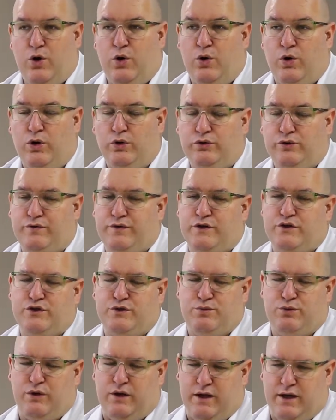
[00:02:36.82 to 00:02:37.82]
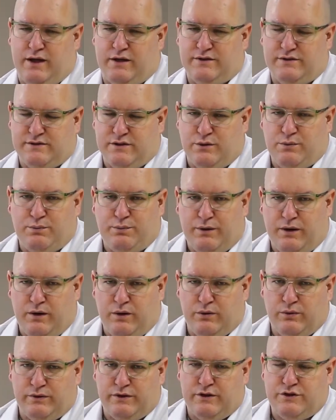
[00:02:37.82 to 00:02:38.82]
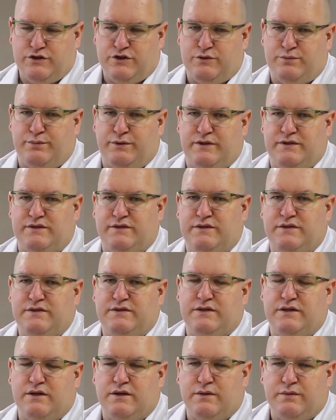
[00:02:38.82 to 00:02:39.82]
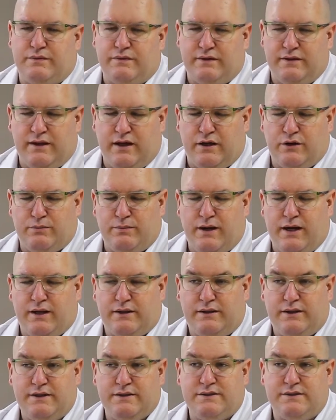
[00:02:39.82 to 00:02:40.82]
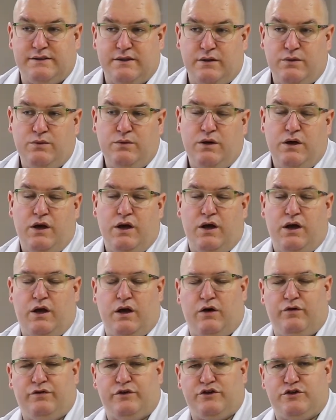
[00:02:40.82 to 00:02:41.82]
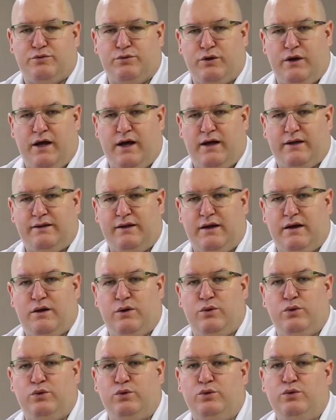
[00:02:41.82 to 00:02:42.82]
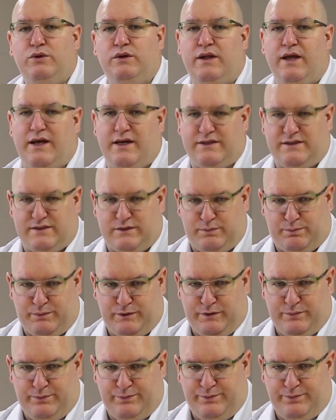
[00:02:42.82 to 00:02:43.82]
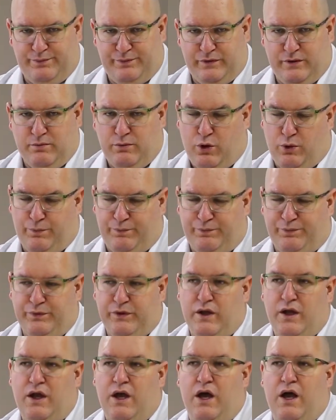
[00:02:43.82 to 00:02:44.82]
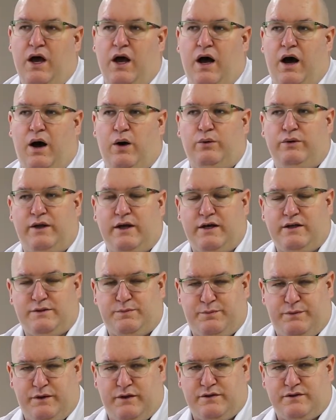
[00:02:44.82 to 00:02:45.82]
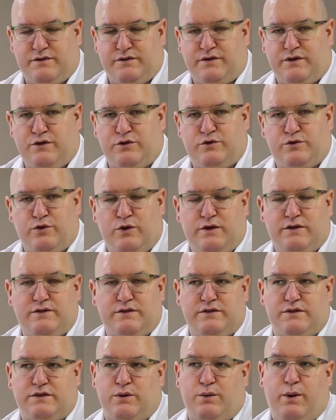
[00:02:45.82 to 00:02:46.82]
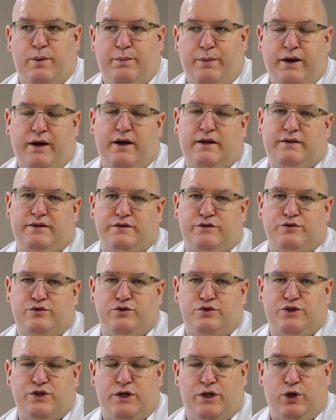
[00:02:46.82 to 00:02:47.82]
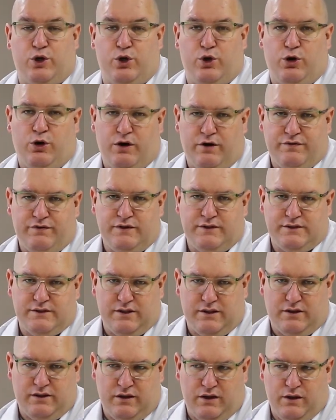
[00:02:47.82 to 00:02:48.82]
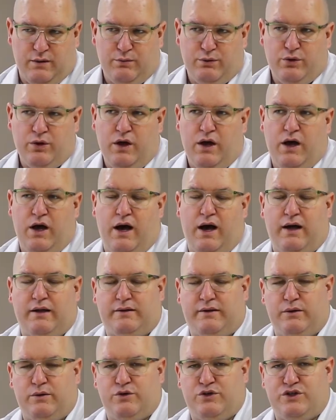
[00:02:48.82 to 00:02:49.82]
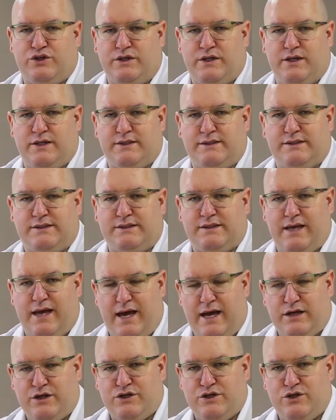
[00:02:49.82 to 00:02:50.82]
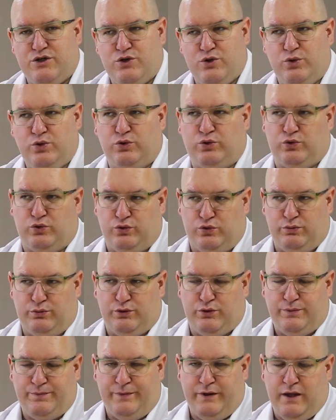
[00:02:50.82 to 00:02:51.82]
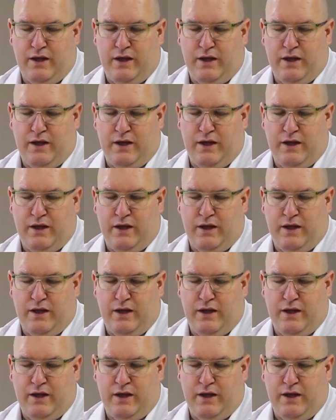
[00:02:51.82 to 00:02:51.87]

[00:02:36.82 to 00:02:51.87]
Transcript: Outro vestibular de São Paulo que a gente precisa dar uma atenção é o vestibular da Unesp. Bom, a Unesp, as inscrições estão abertas do dia 9 de setembro até o dia 7 de outubro.